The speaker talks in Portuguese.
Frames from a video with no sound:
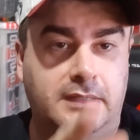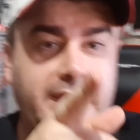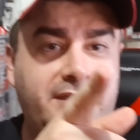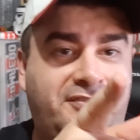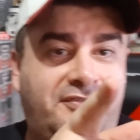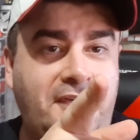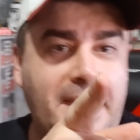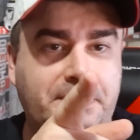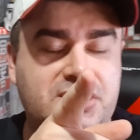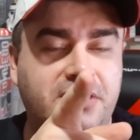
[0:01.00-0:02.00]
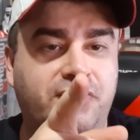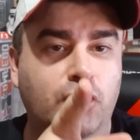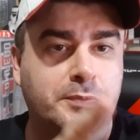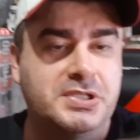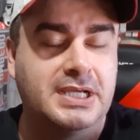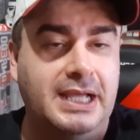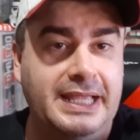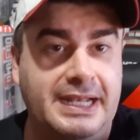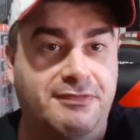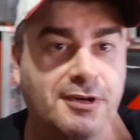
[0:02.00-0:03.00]
É VaptVupt,
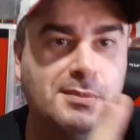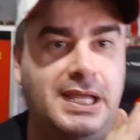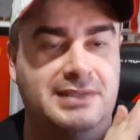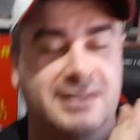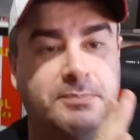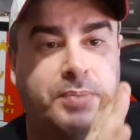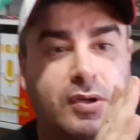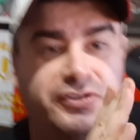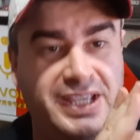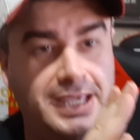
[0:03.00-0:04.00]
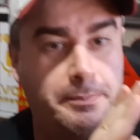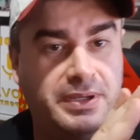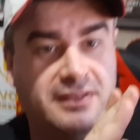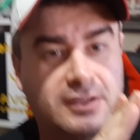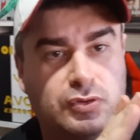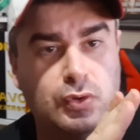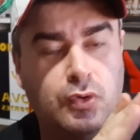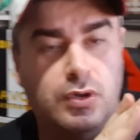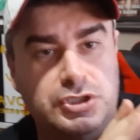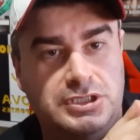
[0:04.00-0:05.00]
galera. Vamos lá. São Paulo se representou
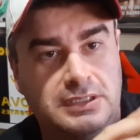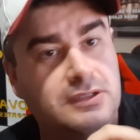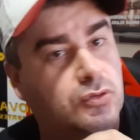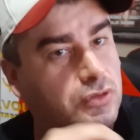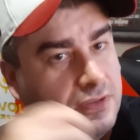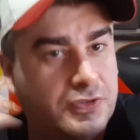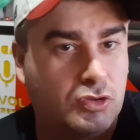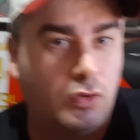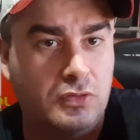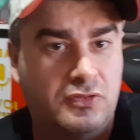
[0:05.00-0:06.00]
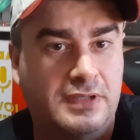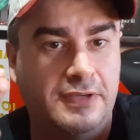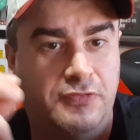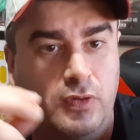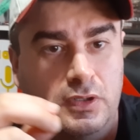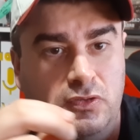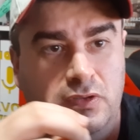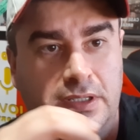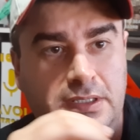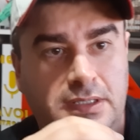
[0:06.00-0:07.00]
hoje, inclusive todos os
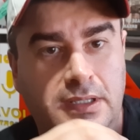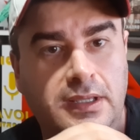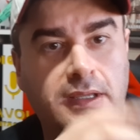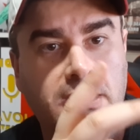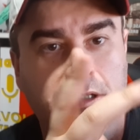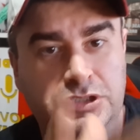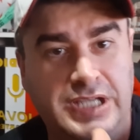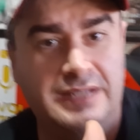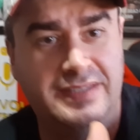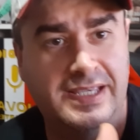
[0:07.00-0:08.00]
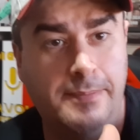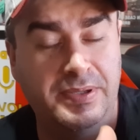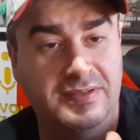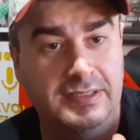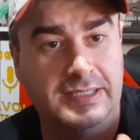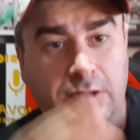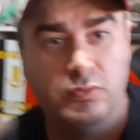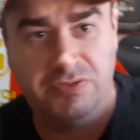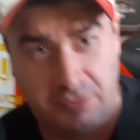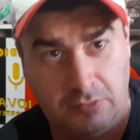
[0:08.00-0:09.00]
reforços aí já se representaram,
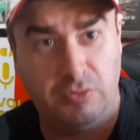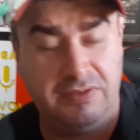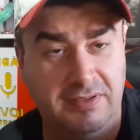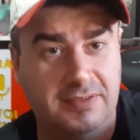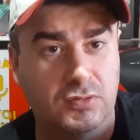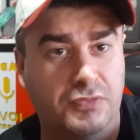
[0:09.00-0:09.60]
com exceção do